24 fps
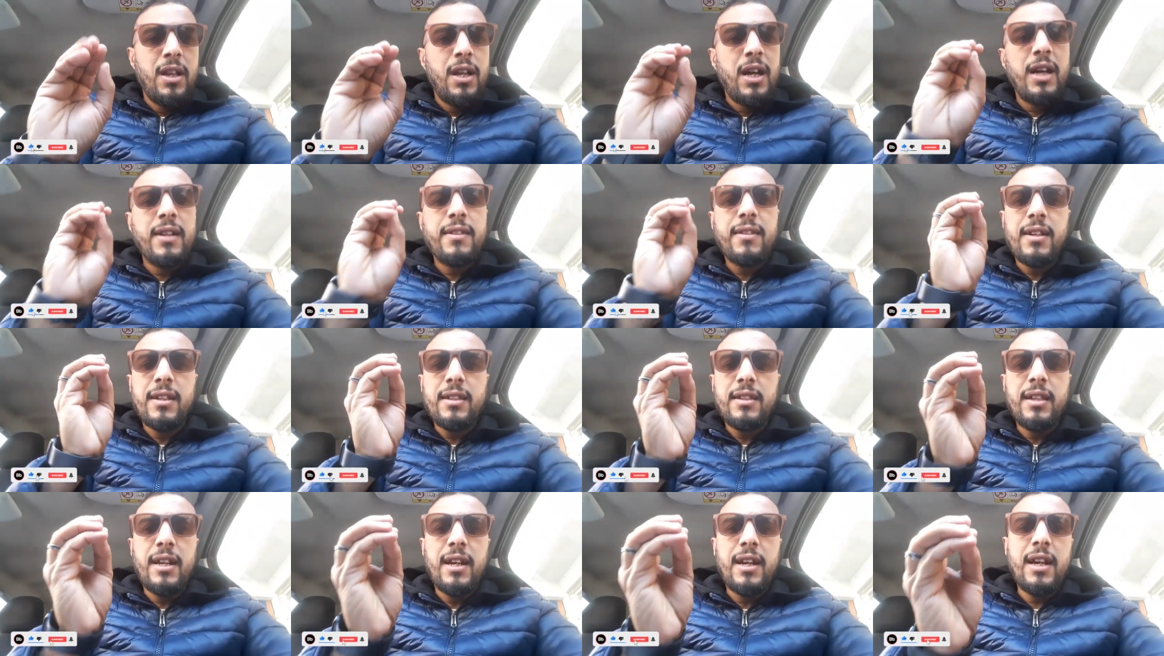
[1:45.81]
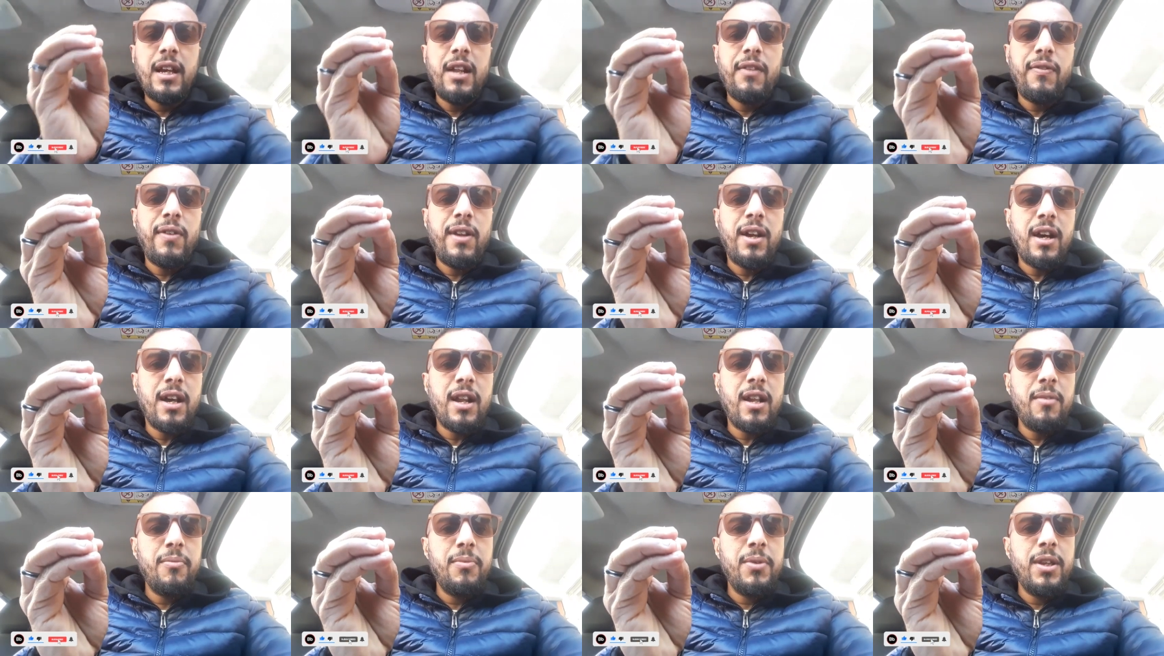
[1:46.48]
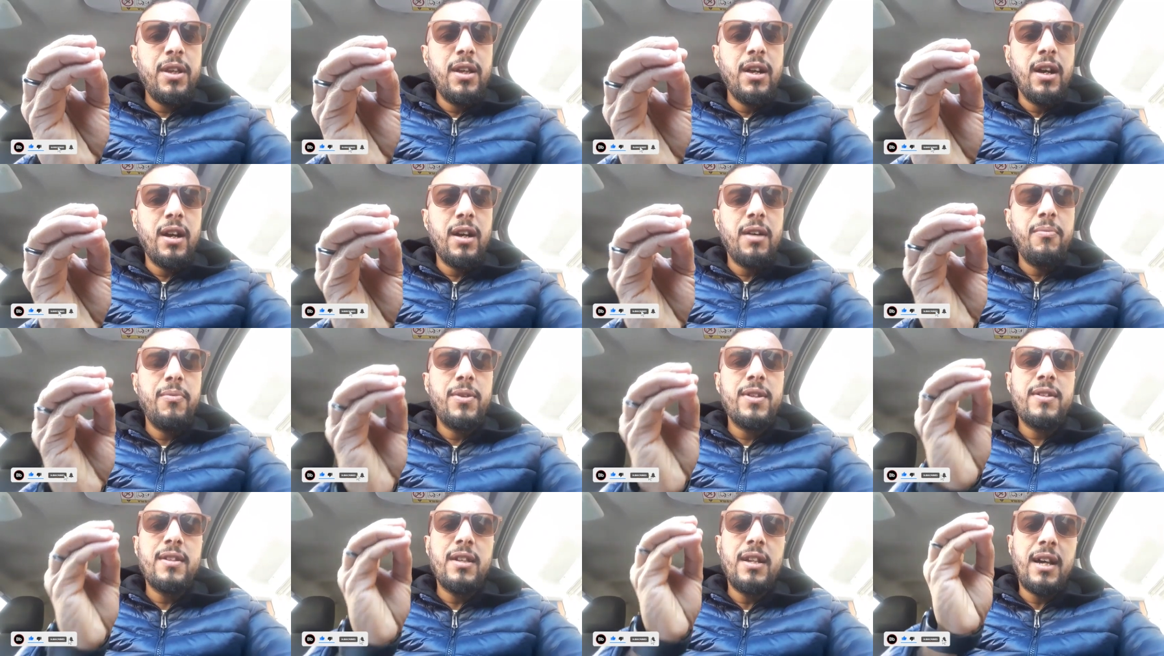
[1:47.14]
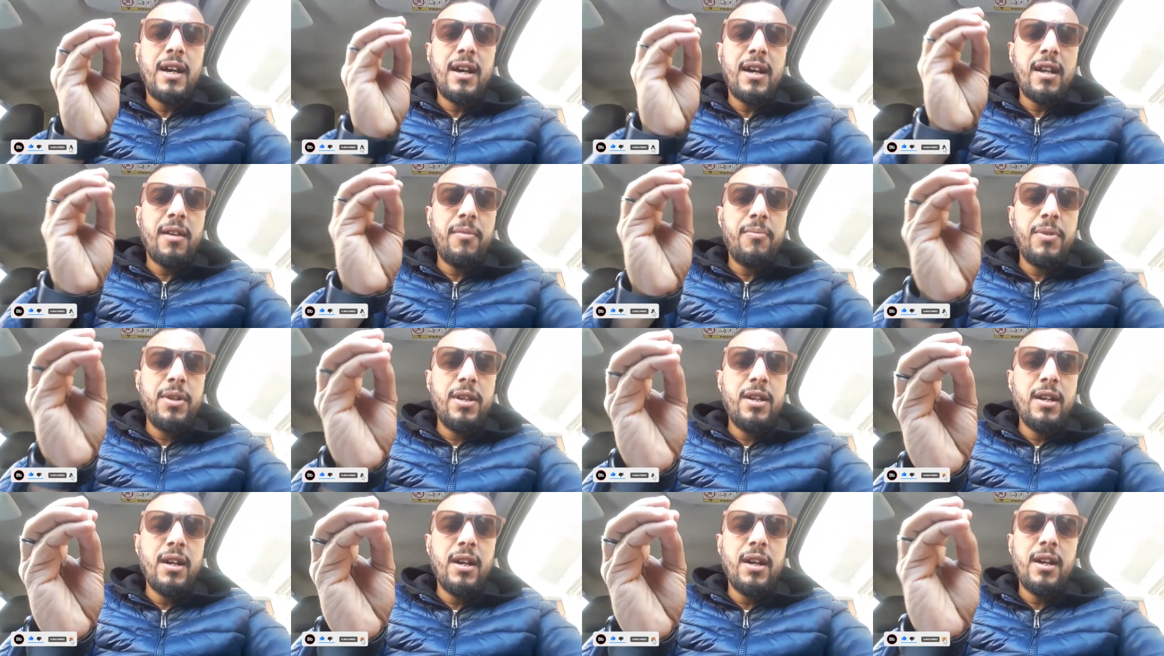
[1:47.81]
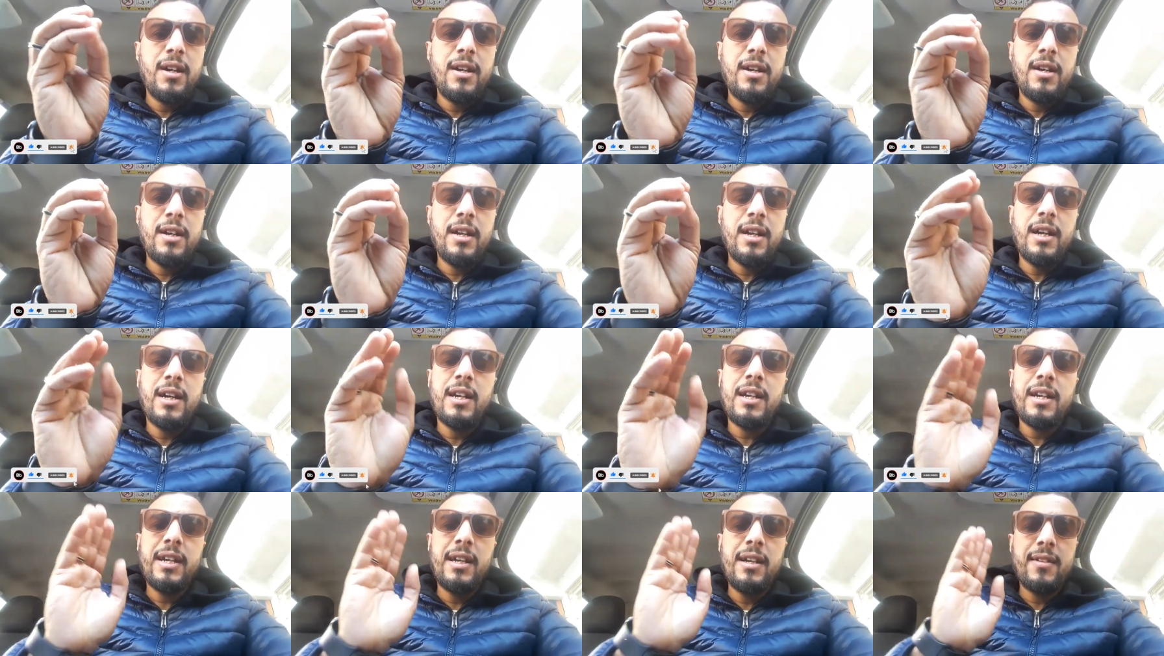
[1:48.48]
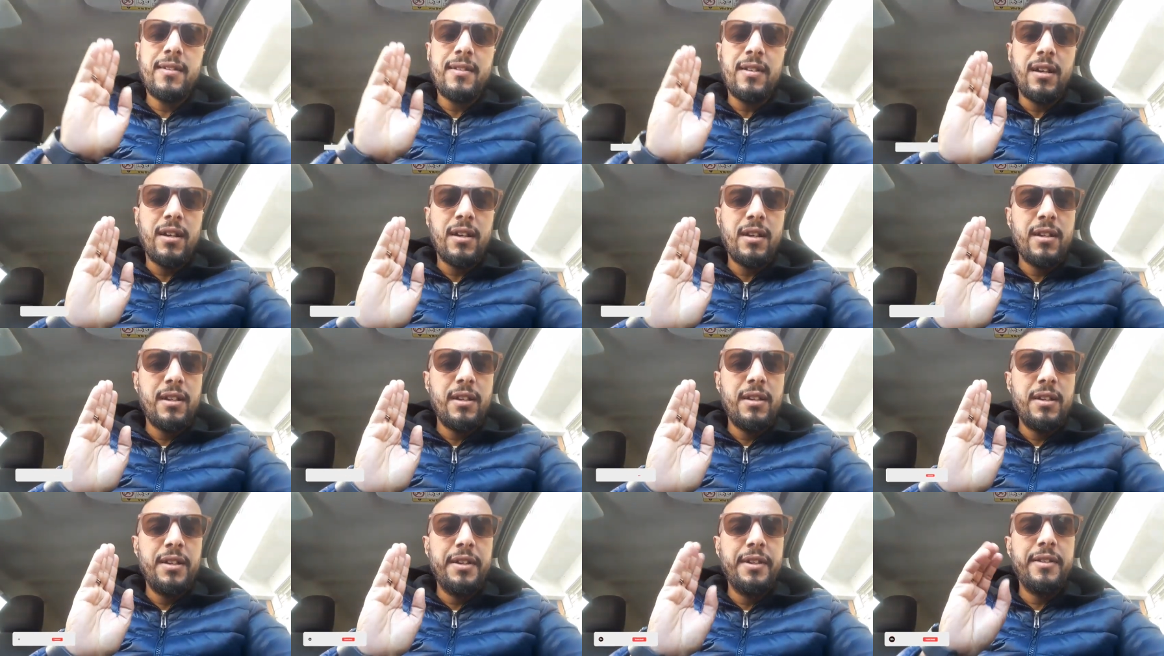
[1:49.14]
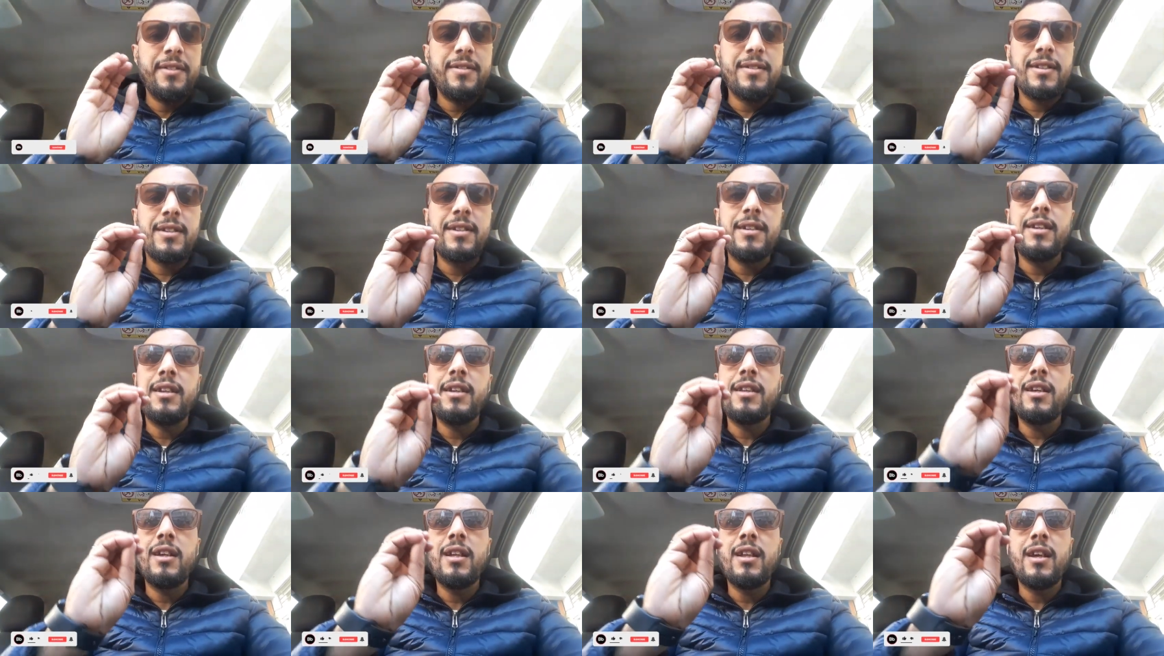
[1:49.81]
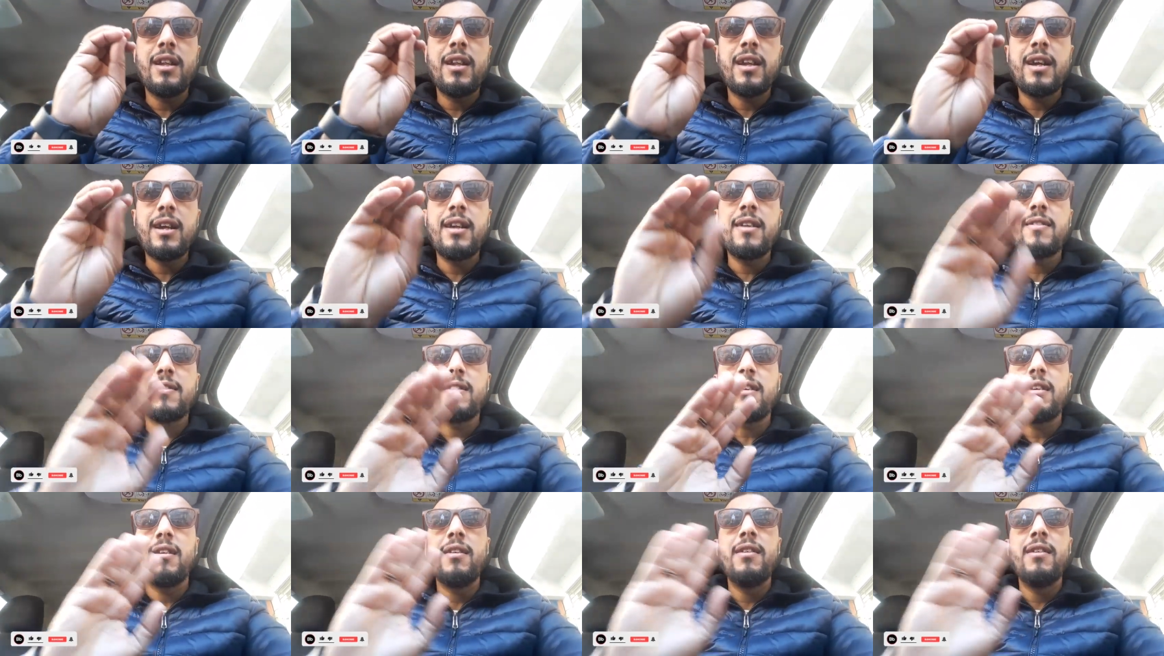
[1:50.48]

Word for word: غتقطع غير في العربيه مازال العربيه راه رخيصه يعني التذكيره ديالها رخيصه